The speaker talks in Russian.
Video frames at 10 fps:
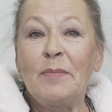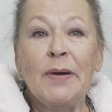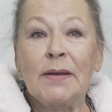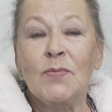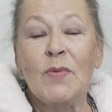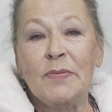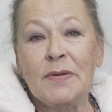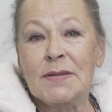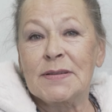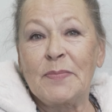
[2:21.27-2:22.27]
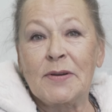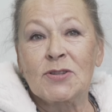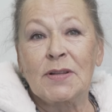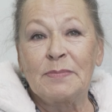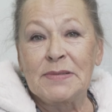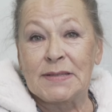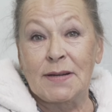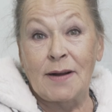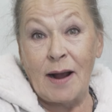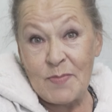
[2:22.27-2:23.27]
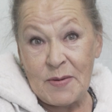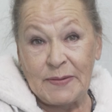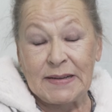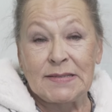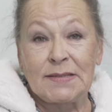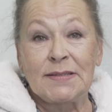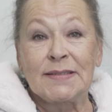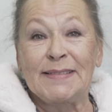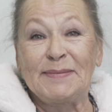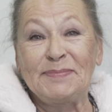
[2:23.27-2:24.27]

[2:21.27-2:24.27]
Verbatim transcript: поэтому операция прошла быстро, как мне показалось.